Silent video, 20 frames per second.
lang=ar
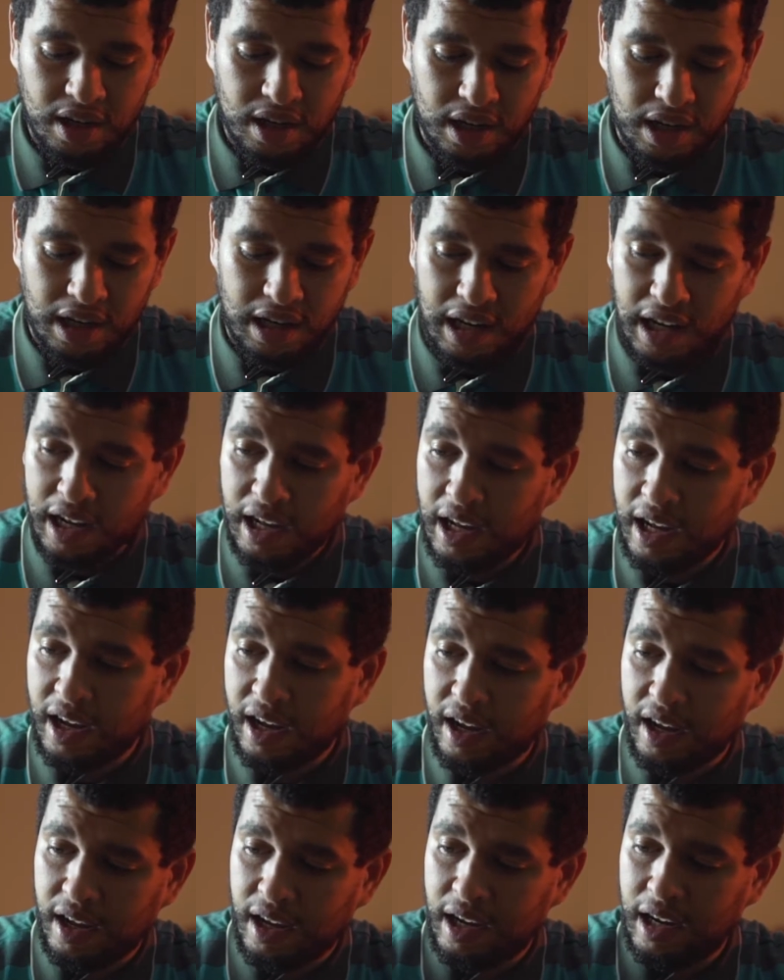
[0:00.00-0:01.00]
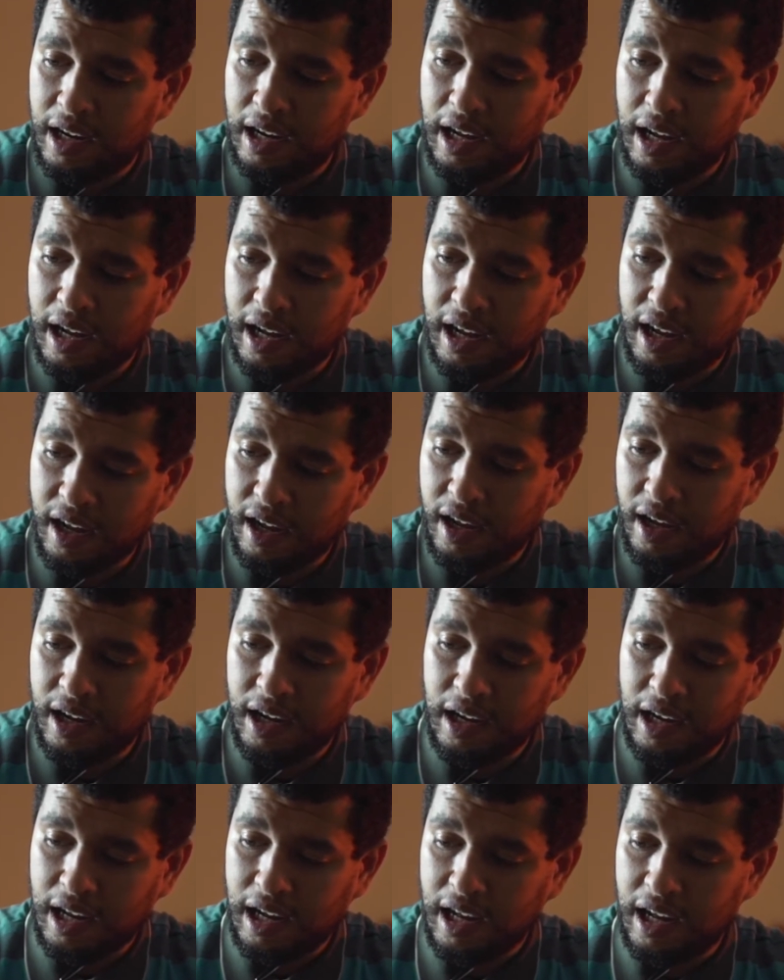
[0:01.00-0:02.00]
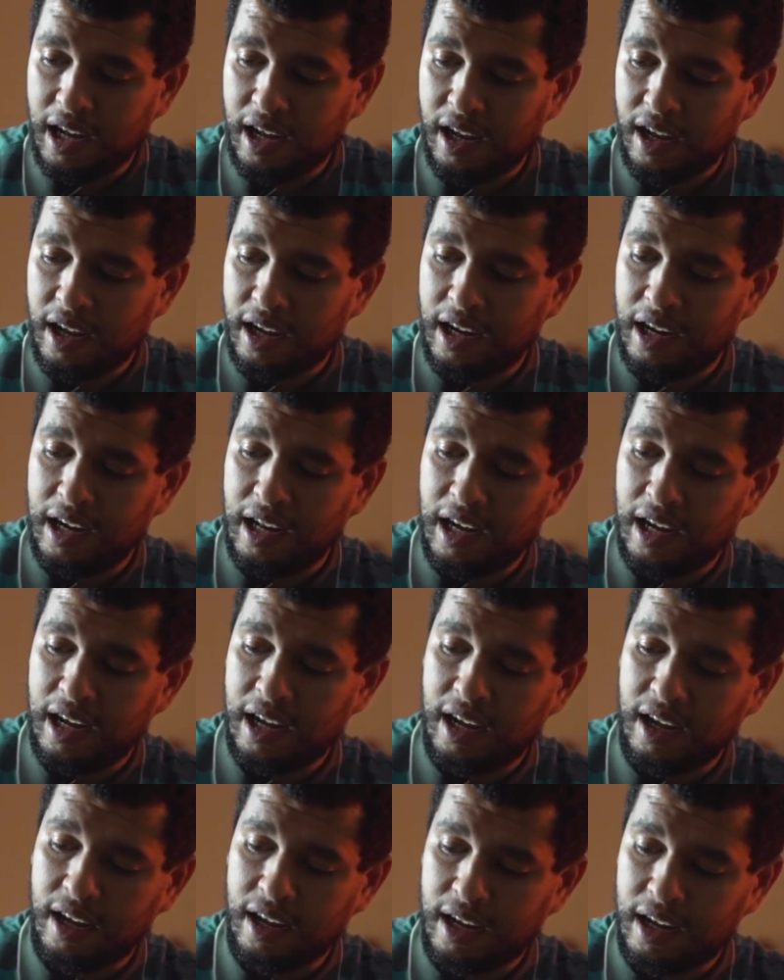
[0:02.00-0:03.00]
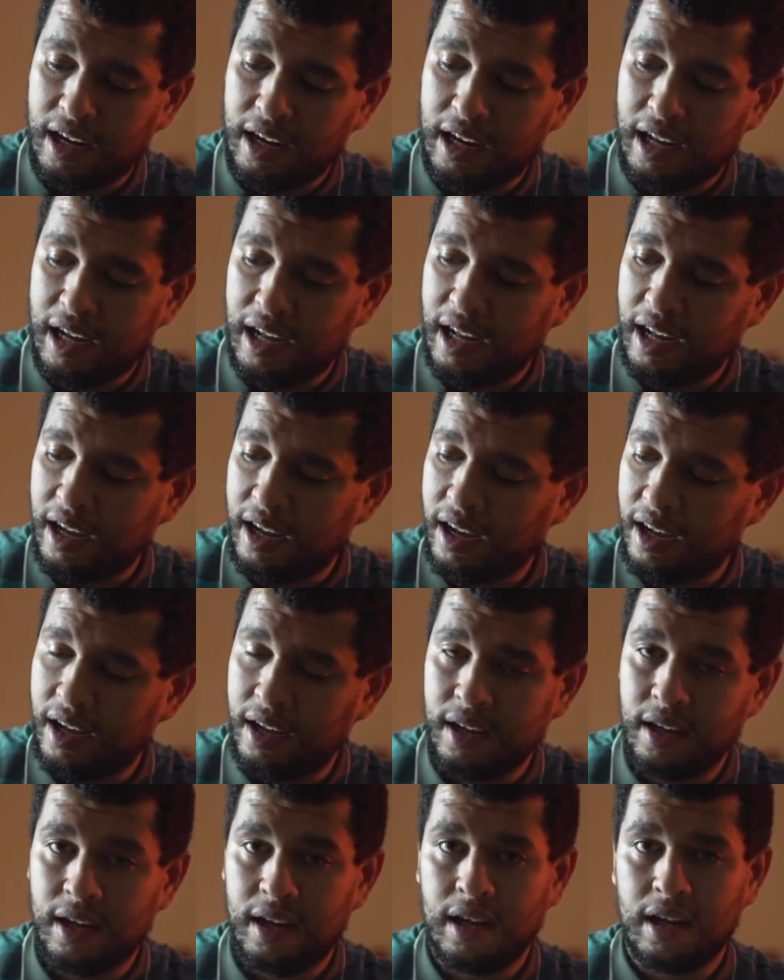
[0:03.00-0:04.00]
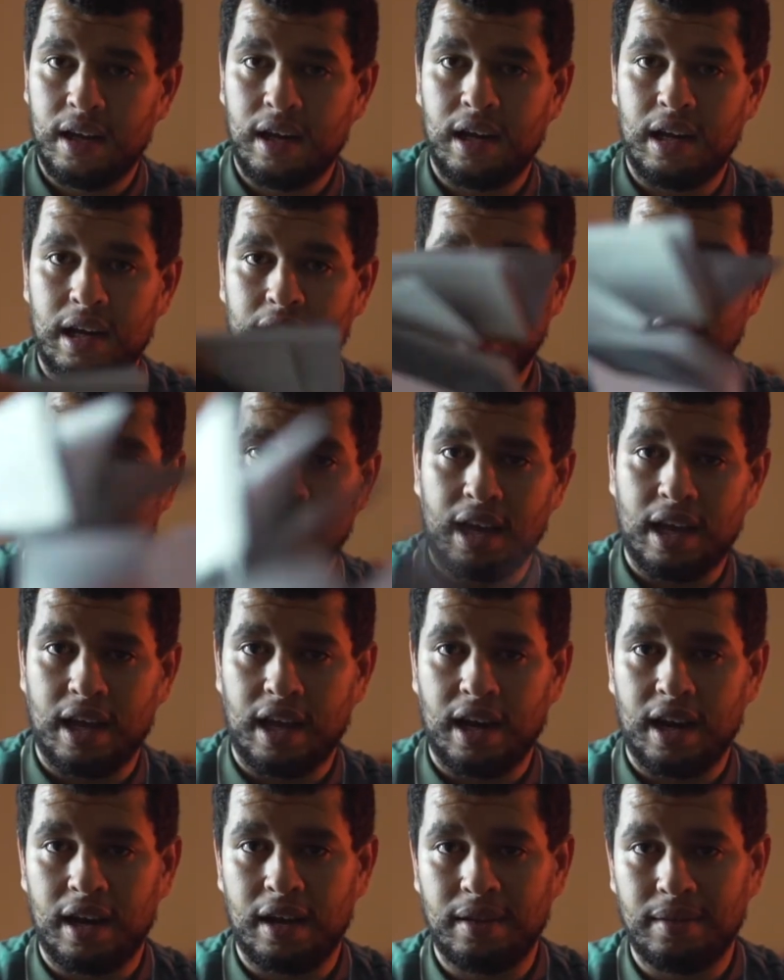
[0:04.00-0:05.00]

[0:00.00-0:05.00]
الى اخ الى اخ الى اخ الى اخ الى اخ الى اخره